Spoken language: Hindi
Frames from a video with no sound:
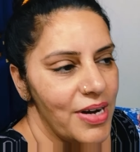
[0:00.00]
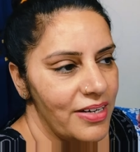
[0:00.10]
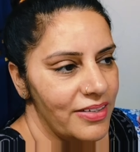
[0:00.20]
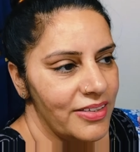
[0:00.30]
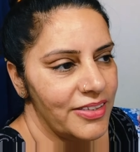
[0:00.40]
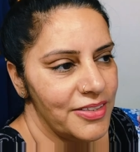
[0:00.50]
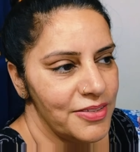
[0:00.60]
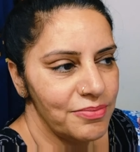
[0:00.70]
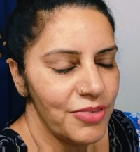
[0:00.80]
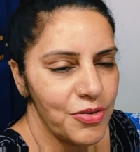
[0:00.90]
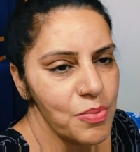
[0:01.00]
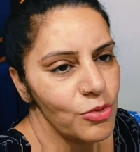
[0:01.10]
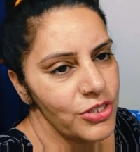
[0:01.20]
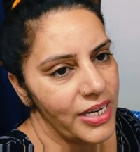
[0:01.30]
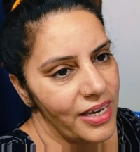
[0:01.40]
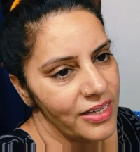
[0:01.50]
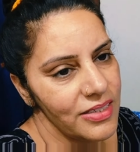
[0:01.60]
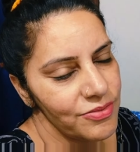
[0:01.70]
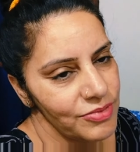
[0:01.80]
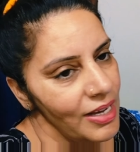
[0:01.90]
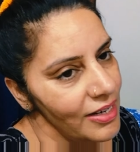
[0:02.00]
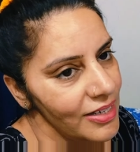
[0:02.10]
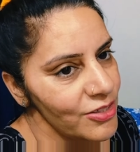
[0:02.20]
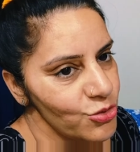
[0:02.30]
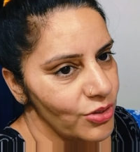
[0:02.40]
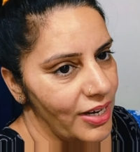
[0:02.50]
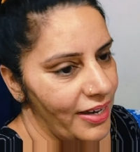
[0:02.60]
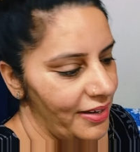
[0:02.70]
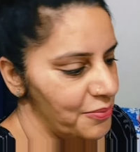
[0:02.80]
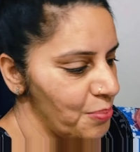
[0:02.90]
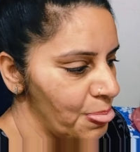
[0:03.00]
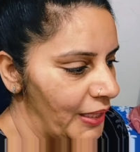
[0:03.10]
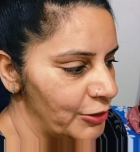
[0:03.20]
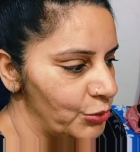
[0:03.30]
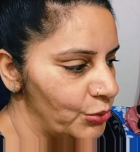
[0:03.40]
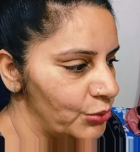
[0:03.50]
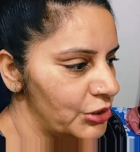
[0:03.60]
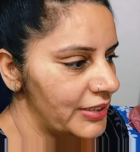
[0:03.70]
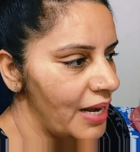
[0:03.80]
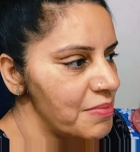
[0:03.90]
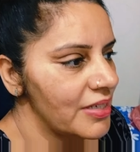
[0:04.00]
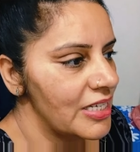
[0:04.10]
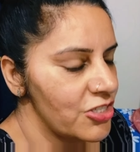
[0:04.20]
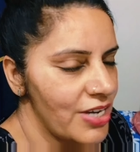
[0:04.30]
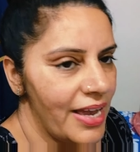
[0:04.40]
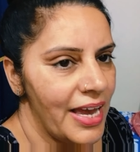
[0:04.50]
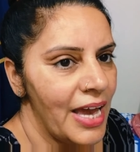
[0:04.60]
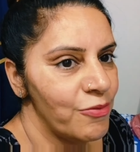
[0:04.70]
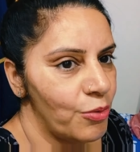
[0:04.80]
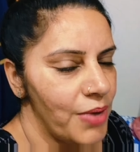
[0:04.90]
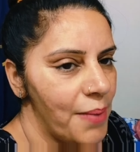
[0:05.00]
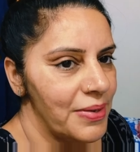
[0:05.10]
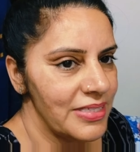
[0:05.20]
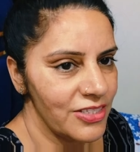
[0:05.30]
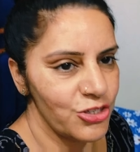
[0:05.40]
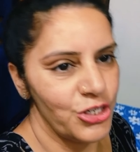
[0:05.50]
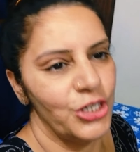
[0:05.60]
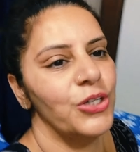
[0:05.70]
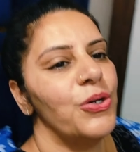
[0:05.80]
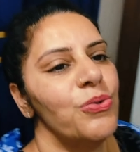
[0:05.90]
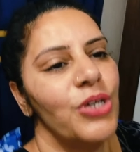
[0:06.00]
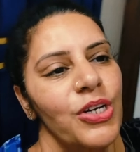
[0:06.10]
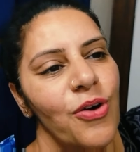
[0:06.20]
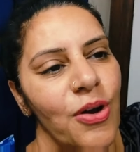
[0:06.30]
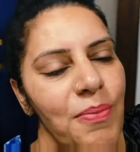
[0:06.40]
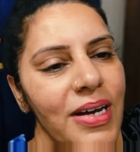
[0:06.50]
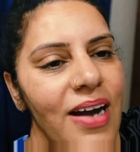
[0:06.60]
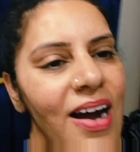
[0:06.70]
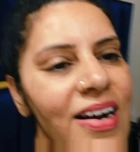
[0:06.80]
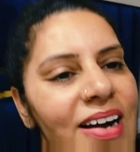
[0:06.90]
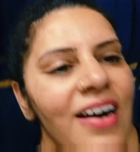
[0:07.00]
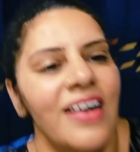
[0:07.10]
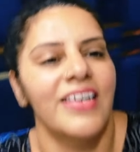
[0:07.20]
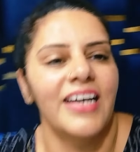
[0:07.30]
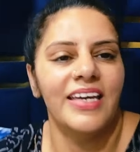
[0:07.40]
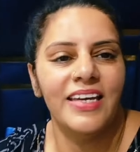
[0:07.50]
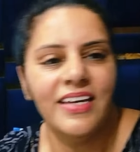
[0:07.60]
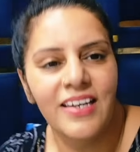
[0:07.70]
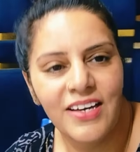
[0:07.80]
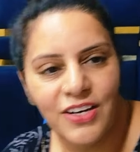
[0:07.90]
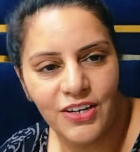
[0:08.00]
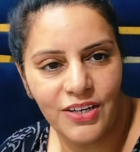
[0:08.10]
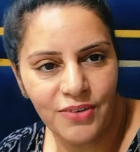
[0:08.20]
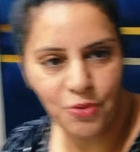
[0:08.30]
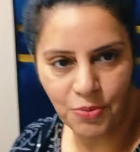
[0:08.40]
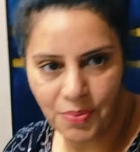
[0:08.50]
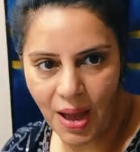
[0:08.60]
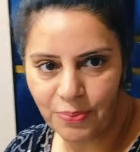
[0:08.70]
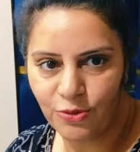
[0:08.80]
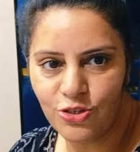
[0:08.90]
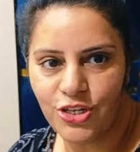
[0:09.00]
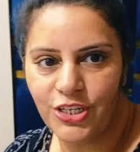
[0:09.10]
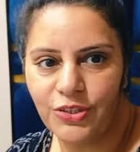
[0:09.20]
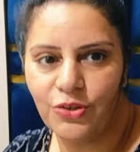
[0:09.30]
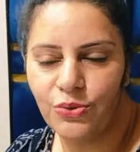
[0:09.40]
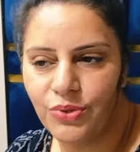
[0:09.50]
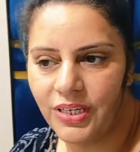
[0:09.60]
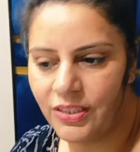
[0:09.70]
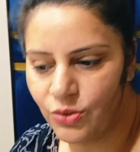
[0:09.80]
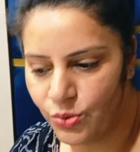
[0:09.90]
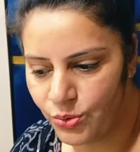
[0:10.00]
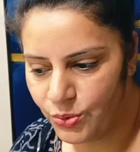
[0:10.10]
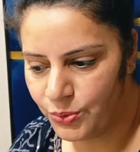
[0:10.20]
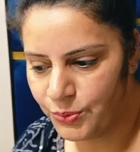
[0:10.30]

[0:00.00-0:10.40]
पर फिर भी मुझे एक हफ्ता लग चुका है तो जितना भी खर्चा आया है वो भी आपके साथ शेयर करूँगी और मैं कहाँ कहाँ गई वो भी मैं आपको शेयर करूँगी तो